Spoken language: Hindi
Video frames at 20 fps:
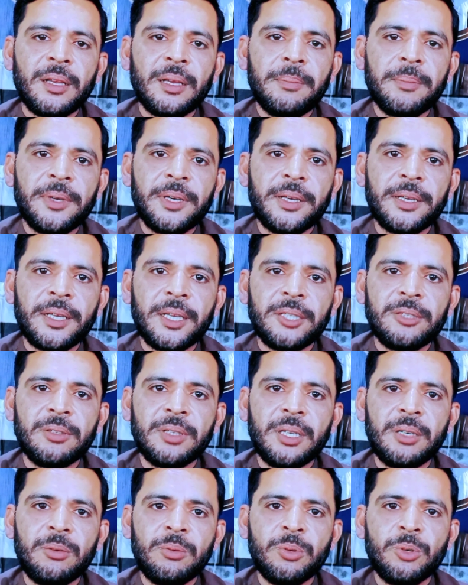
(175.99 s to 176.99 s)
कम करके
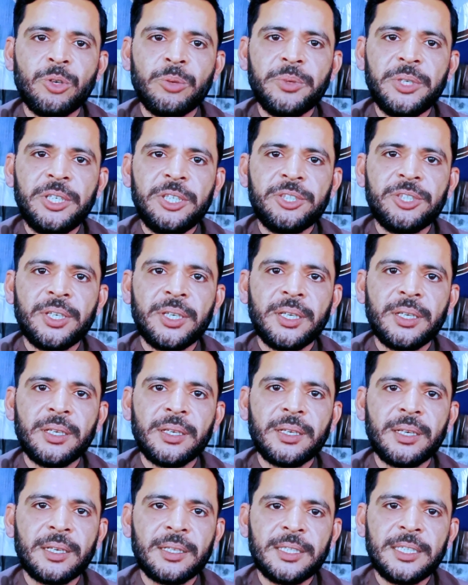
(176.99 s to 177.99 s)
जो है ना उनको भी
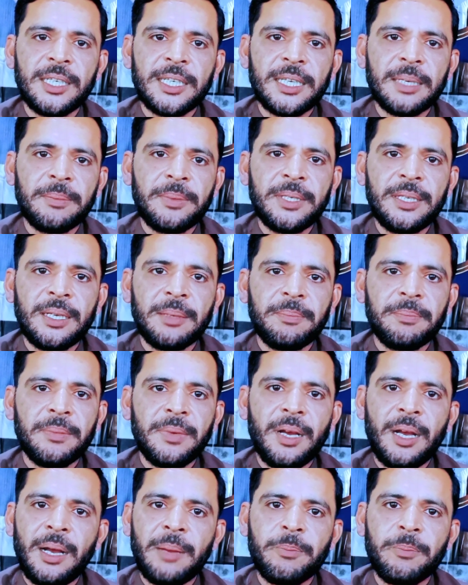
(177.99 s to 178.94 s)
नीचे कर दिया कि भाई अब